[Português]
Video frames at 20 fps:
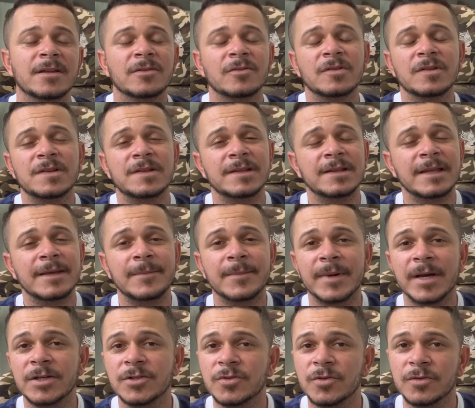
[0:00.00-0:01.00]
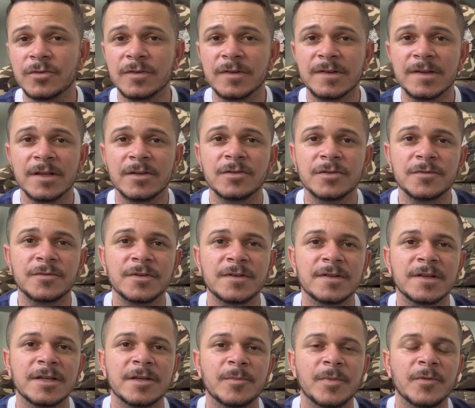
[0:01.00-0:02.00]
Então assim, tem mais de 800
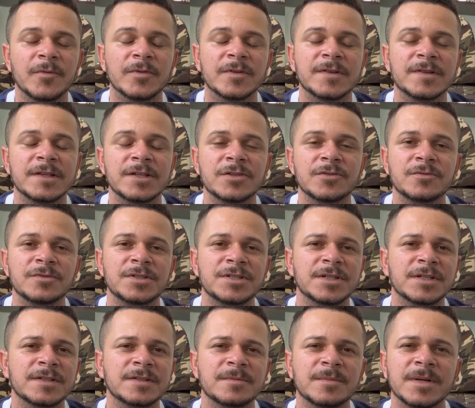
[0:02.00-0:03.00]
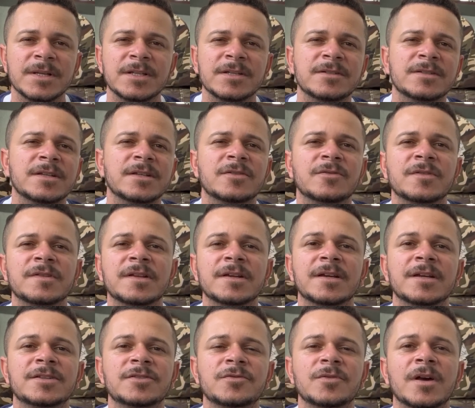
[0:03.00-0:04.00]
vídeos aqui para vocês com dicas e manejo aí que eu sei
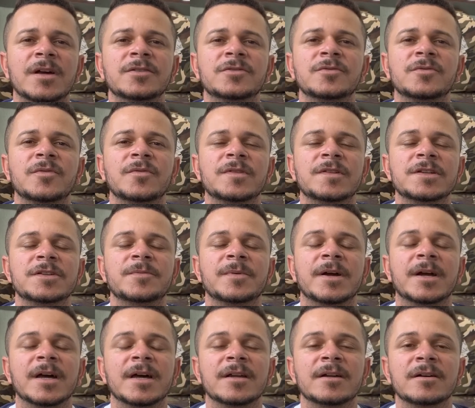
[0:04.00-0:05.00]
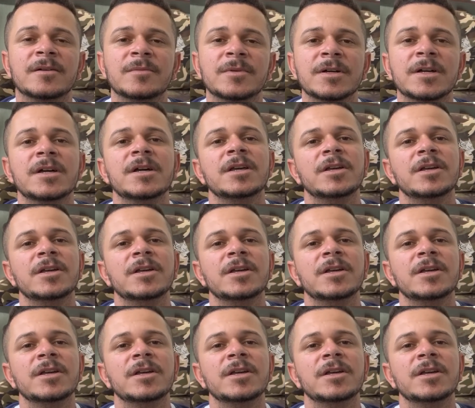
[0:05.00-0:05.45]
que ajuda vocês pra caramba.